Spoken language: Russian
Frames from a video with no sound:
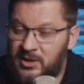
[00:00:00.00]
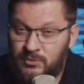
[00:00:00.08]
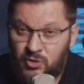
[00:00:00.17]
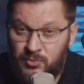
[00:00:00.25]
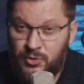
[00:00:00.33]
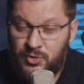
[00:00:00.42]
Это,
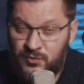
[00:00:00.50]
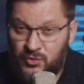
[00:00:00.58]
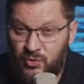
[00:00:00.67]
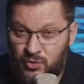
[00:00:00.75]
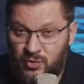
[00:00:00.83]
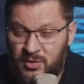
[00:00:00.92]
между прочим,
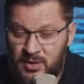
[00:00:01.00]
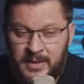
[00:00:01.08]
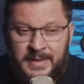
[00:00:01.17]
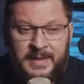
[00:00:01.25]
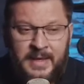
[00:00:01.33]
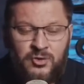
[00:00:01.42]
все то,
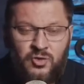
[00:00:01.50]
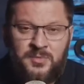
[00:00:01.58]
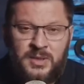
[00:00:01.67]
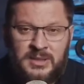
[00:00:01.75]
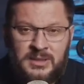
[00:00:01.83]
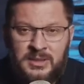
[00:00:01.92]
о чем
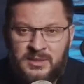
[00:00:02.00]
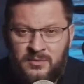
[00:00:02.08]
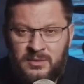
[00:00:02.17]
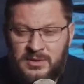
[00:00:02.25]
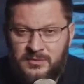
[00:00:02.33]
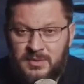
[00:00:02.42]
я
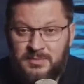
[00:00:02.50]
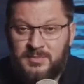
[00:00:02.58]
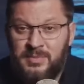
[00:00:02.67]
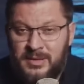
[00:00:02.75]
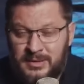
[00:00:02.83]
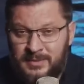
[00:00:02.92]
рассказываю на своей
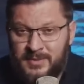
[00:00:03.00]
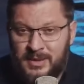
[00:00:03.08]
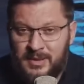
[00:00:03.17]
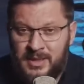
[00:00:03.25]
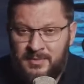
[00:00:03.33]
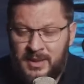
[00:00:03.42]
бесплатной
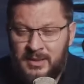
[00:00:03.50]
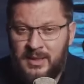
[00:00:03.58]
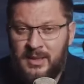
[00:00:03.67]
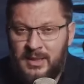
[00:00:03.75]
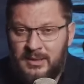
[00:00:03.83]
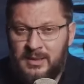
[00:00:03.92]
программе. Я
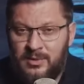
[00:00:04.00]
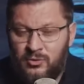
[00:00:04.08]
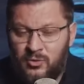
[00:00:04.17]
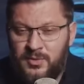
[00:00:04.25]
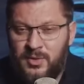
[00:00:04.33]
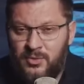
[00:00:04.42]
такая одна,
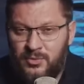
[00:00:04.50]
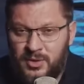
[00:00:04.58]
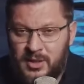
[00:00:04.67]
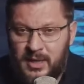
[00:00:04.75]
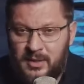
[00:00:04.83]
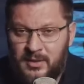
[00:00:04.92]
удобная или
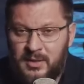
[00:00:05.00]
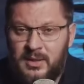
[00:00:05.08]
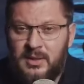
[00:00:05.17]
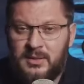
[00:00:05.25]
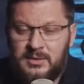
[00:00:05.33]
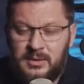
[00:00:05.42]
уникальная.
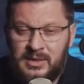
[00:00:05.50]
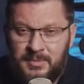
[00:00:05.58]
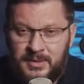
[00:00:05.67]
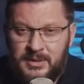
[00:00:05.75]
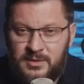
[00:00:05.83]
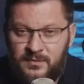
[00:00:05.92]
Ссылка
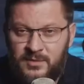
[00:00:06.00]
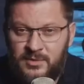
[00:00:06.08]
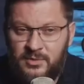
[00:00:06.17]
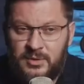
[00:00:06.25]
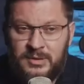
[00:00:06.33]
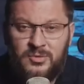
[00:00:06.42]
под этим
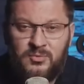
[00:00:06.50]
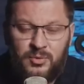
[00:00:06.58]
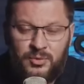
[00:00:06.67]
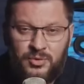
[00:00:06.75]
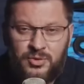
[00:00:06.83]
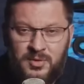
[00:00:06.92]
видео из
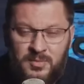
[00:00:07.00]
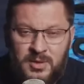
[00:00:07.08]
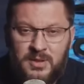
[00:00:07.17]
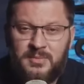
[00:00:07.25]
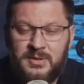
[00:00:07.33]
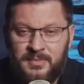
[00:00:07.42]
любой точки политике
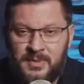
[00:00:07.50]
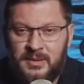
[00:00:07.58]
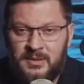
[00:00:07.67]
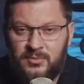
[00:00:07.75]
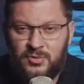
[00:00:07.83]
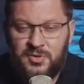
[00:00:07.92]
мира
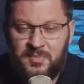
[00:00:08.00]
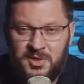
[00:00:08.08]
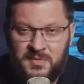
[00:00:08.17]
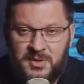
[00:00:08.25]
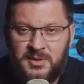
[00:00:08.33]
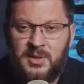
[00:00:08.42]
безоплатно можно
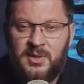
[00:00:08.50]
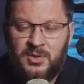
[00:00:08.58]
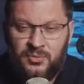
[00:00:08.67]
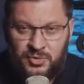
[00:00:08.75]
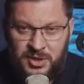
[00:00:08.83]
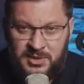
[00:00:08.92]
принимать
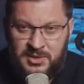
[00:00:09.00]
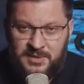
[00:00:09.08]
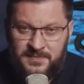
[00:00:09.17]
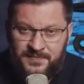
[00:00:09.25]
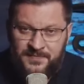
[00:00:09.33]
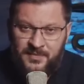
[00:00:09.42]
участие.
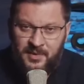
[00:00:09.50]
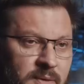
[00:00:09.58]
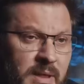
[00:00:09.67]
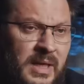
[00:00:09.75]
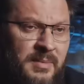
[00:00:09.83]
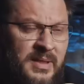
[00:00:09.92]

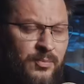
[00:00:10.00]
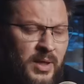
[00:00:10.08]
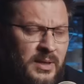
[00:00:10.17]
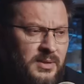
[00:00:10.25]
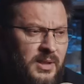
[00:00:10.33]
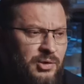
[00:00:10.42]
Вторая
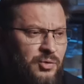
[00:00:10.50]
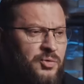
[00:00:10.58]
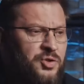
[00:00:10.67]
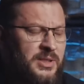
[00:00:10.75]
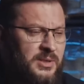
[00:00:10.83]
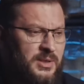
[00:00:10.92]
манипуляция, которую
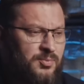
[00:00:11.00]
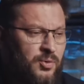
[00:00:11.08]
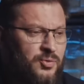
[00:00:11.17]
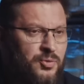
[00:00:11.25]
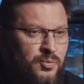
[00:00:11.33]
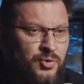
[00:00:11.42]
часто
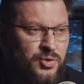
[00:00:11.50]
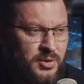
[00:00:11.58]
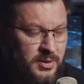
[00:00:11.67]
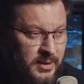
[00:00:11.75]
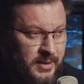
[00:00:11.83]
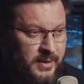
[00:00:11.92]
используют мужчины,